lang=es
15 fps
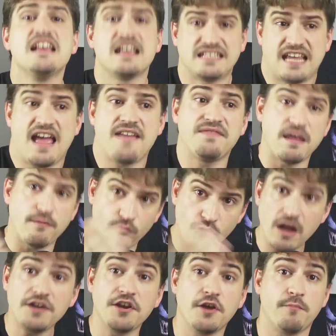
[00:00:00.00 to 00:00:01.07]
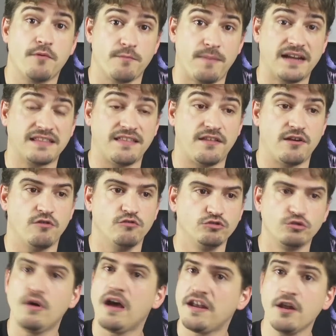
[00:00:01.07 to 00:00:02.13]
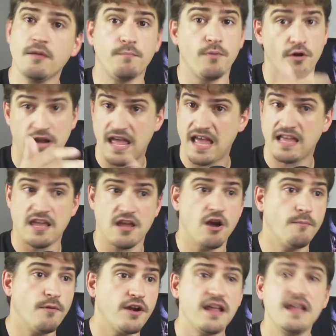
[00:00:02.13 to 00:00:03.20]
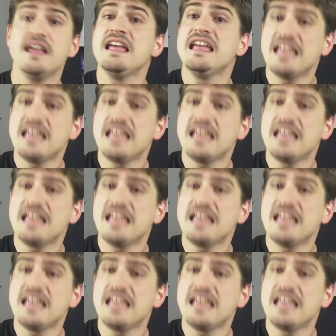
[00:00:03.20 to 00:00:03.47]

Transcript: se han devuelto por parte de los usuarios por X o por Y